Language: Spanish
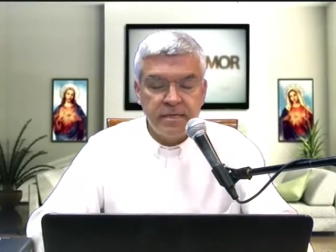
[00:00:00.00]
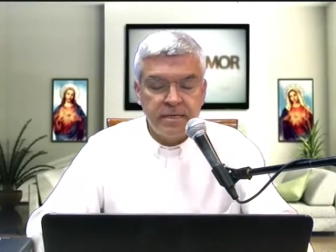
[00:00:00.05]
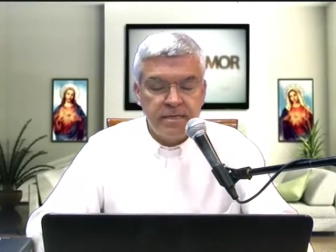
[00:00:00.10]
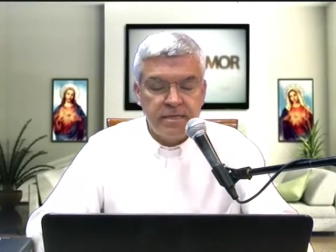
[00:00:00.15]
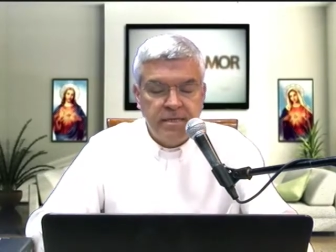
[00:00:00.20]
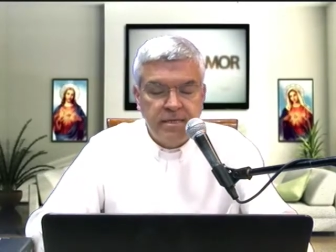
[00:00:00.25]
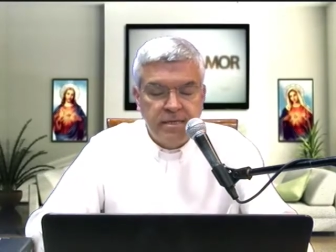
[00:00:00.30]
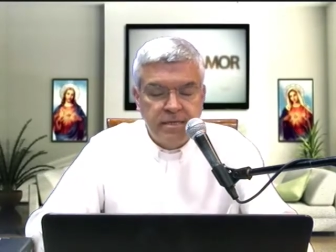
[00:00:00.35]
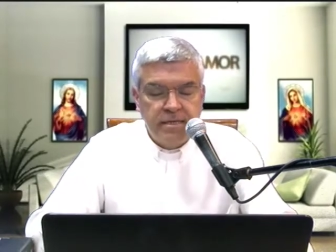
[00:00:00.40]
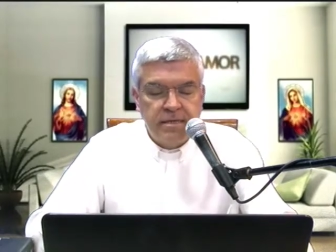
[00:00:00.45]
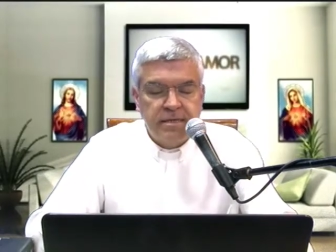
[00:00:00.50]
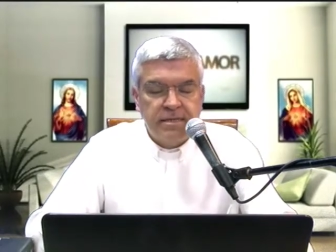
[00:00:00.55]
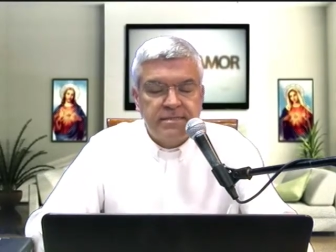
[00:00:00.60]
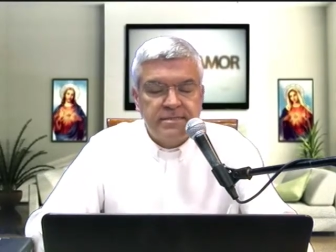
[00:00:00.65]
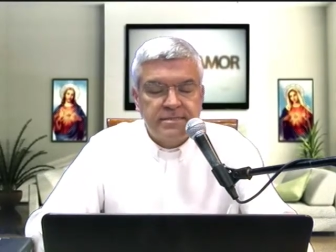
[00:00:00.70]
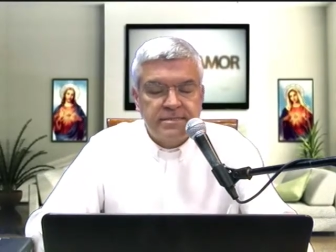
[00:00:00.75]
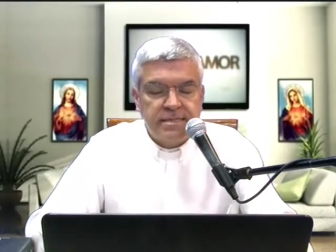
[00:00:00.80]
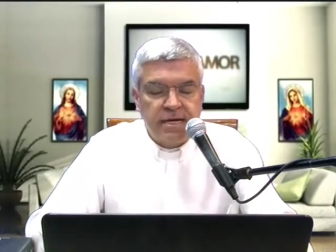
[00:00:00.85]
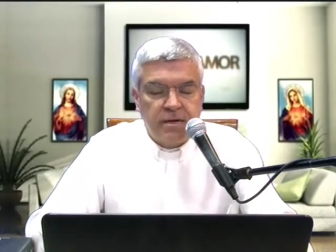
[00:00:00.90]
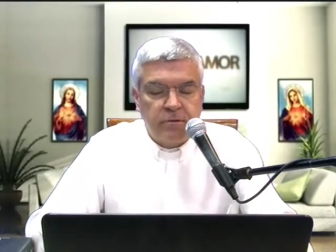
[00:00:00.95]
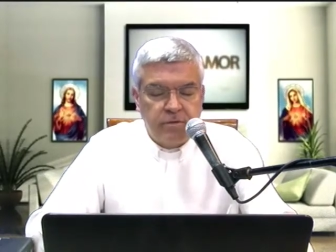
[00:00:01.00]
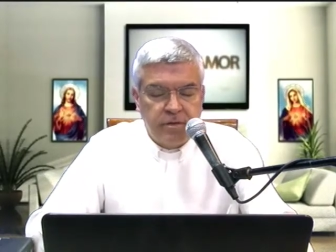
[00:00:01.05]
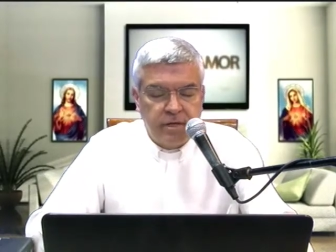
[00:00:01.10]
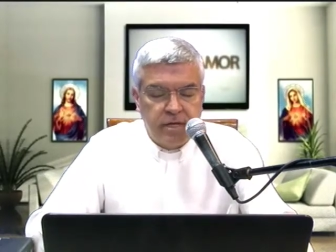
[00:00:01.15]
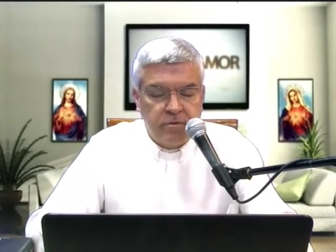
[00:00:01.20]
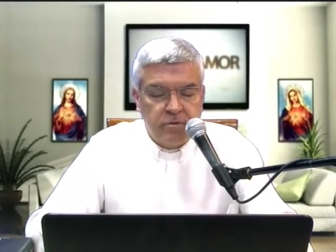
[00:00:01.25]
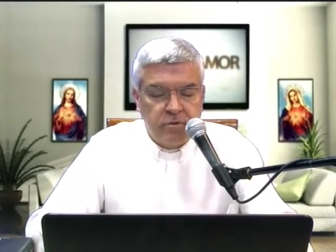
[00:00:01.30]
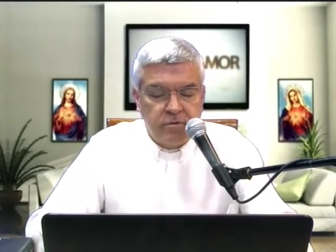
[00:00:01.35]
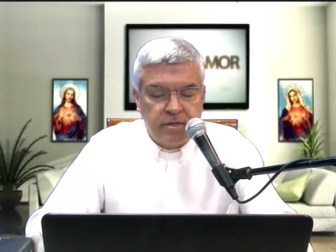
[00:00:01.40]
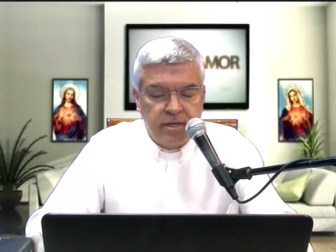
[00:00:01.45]
y
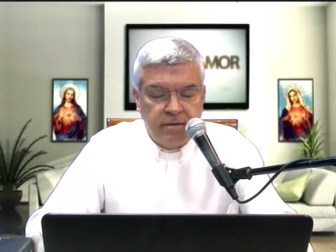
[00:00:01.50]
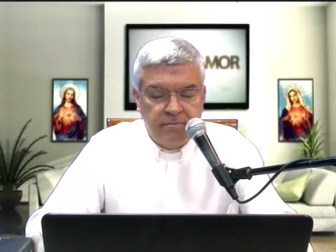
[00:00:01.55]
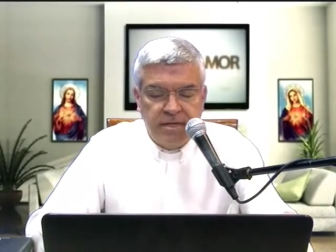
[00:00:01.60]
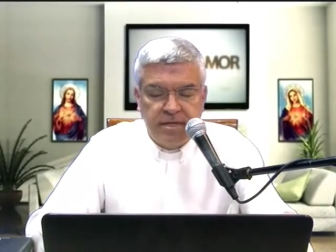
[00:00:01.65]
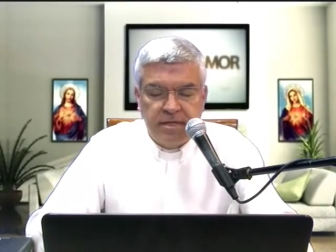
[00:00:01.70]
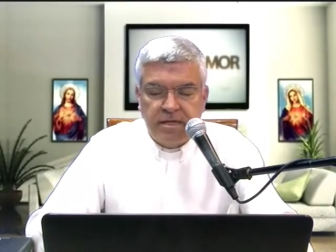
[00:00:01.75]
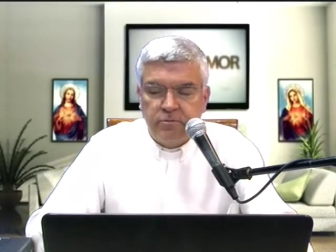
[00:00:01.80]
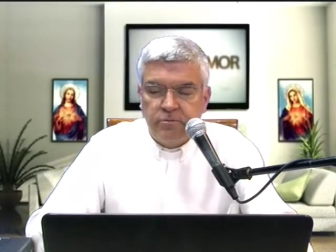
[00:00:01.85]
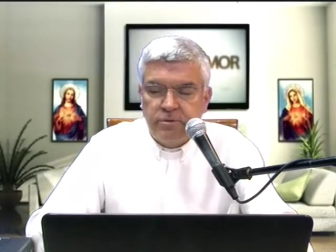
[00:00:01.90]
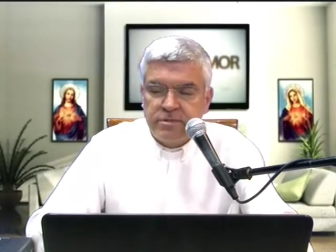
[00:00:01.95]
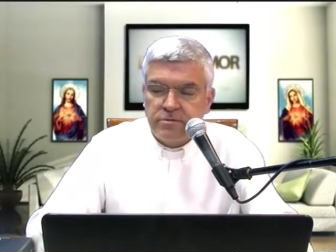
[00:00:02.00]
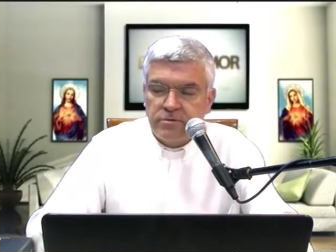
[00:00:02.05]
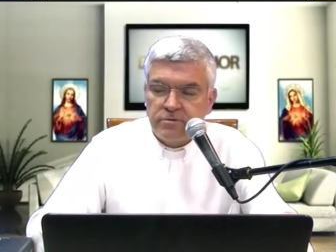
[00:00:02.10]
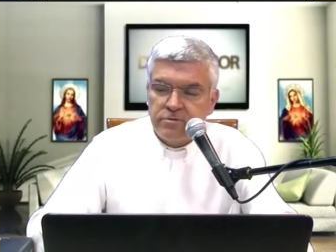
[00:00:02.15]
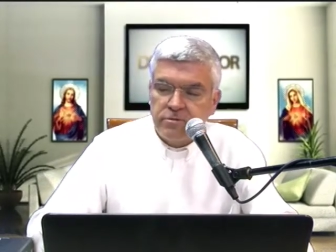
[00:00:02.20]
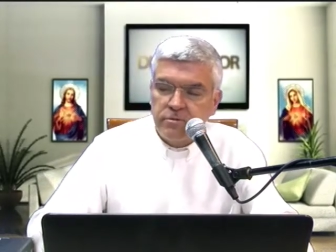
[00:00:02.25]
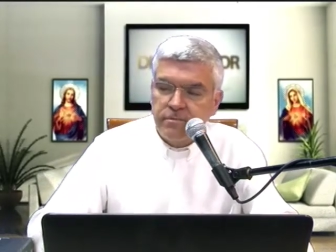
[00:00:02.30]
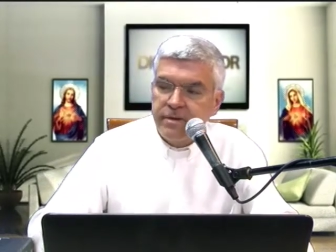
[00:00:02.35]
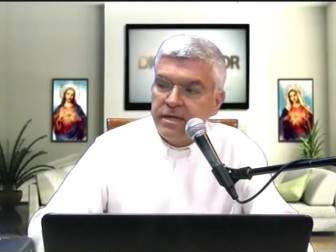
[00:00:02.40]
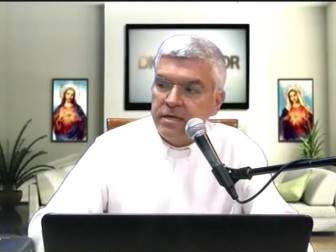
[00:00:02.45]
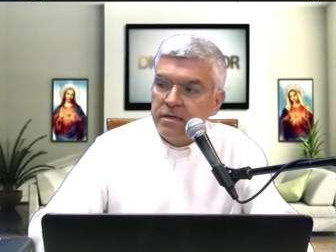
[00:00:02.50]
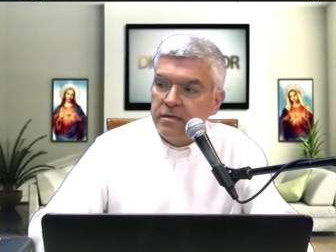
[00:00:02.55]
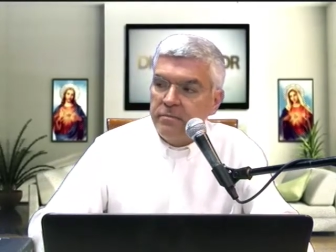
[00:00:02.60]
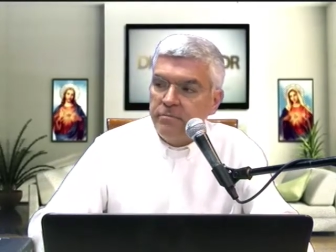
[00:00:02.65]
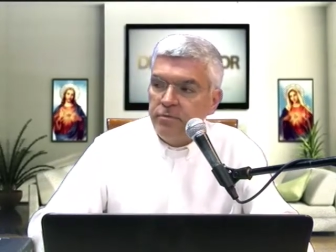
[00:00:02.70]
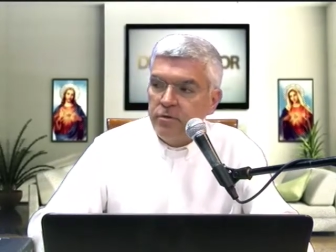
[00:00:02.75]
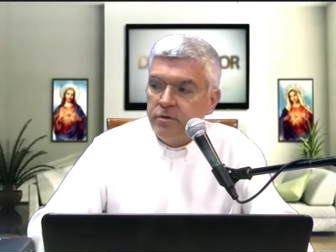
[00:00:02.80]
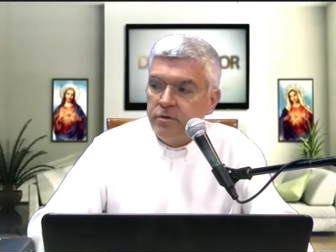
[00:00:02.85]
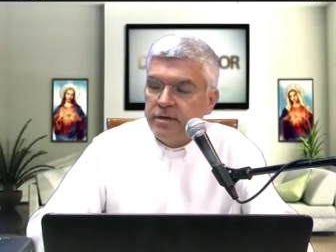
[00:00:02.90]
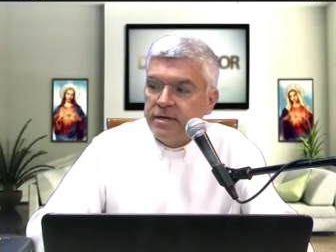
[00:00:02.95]
saludando también a nuestro super
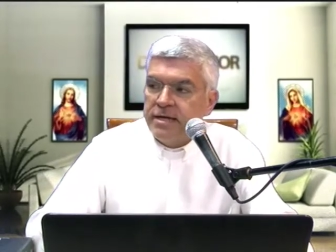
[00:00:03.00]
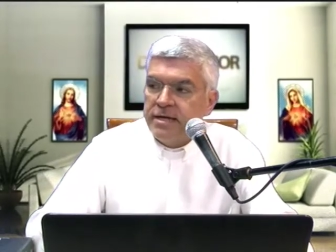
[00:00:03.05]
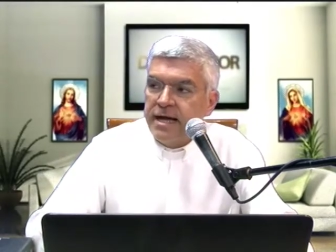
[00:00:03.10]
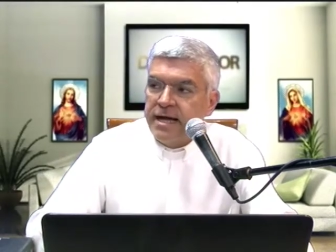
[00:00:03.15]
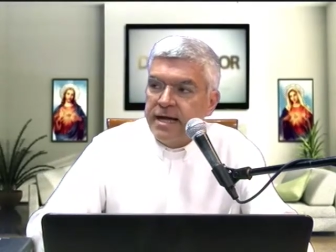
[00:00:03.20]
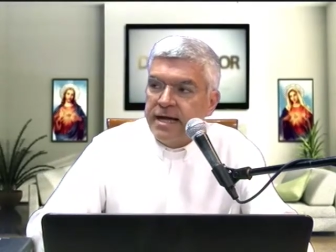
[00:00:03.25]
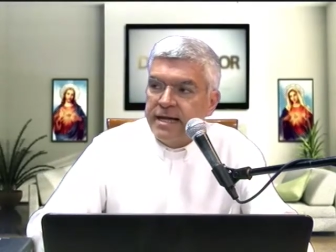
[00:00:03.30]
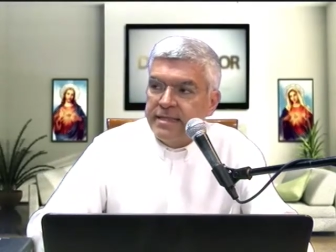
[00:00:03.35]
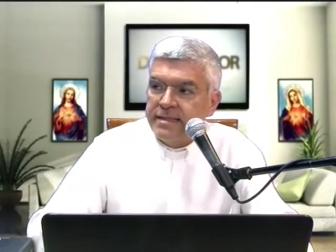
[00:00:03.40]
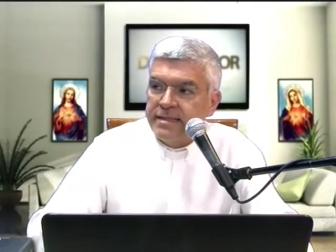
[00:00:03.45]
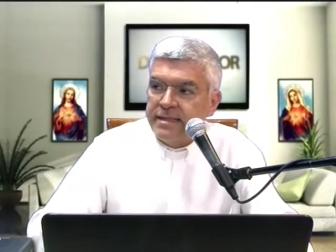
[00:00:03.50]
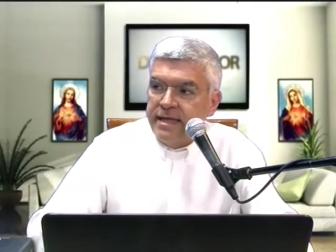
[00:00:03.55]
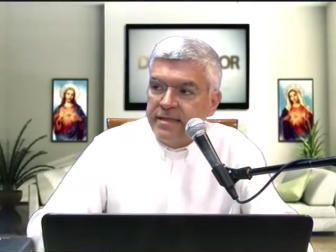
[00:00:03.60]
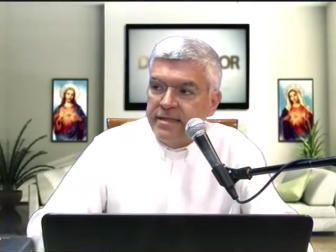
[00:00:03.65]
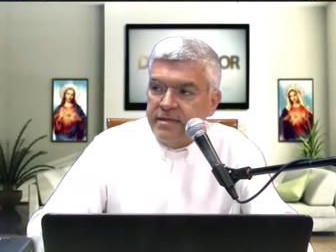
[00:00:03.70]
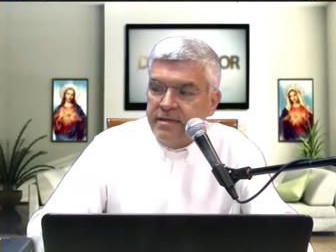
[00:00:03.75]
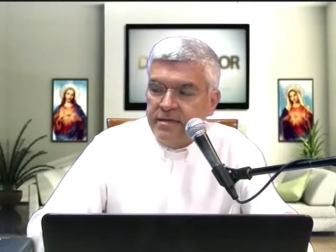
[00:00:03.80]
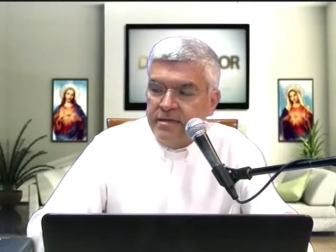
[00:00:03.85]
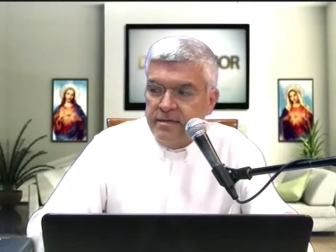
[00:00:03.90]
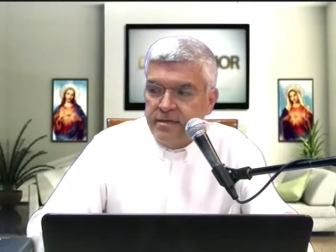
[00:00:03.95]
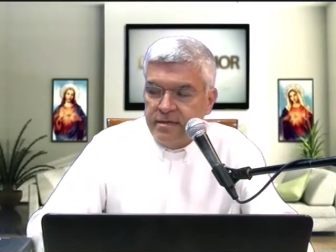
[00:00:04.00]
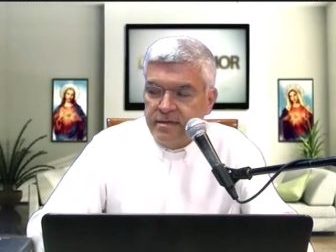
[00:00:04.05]
equipo, a Dani,